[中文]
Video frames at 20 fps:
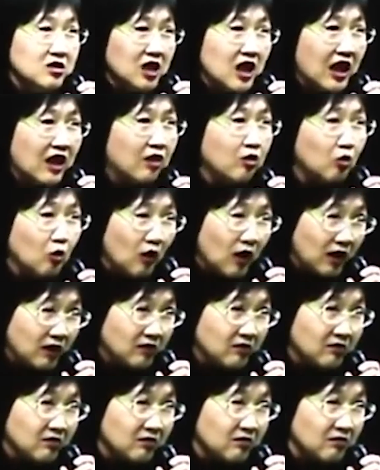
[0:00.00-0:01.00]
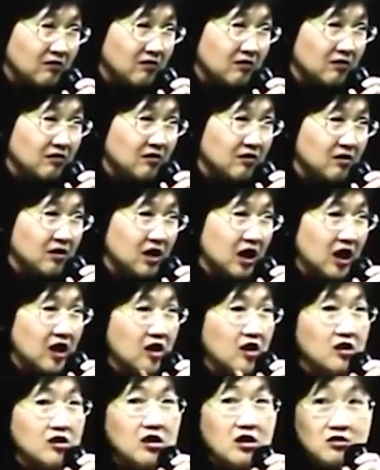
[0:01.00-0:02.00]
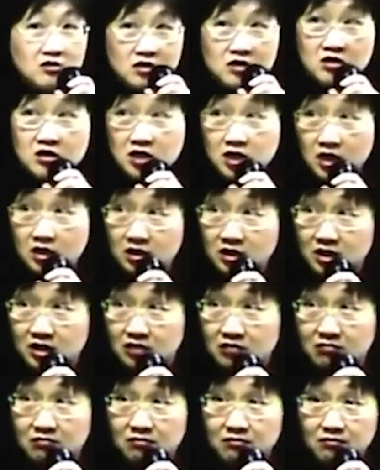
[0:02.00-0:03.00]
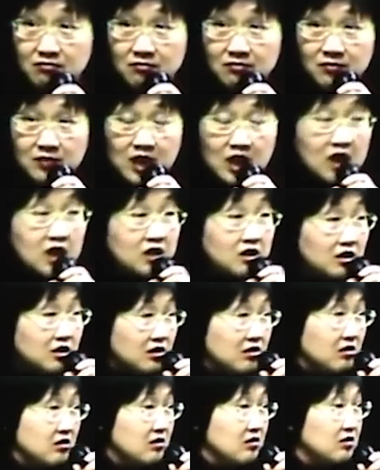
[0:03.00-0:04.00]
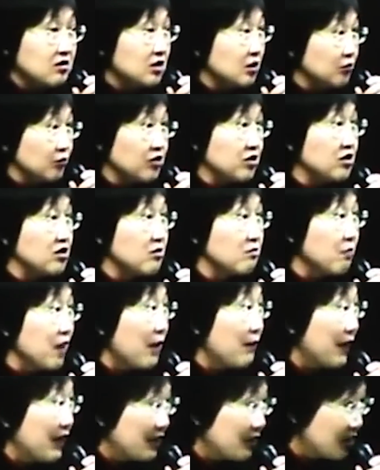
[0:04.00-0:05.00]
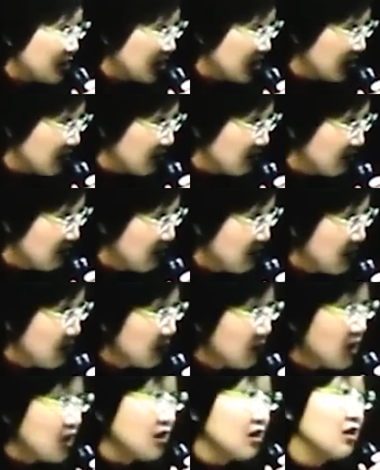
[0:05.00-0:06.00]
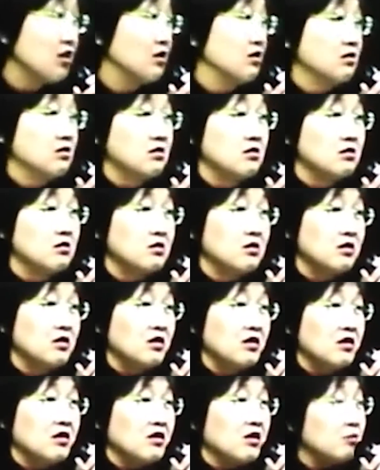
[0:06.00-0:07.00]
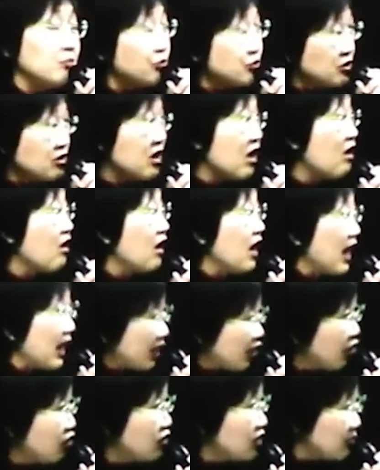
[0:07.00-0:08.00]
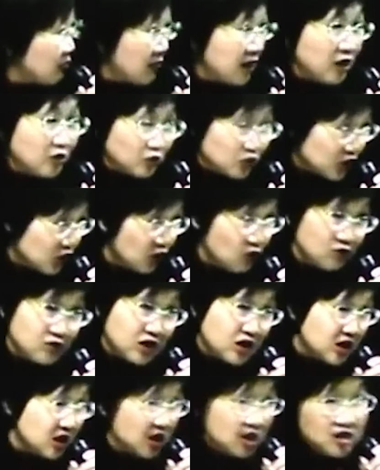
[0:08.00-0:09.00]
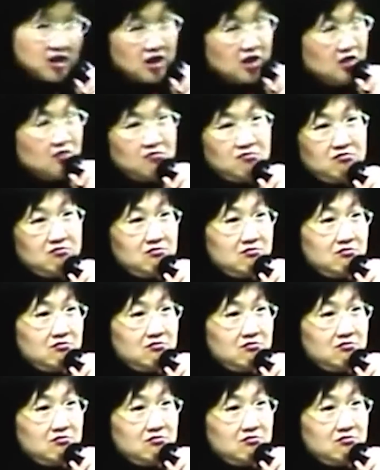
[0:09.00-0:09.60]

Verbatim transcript: 财团给的政治现金，这不是你爸爸的钱。第二，你不知道还有人没有收这些钱，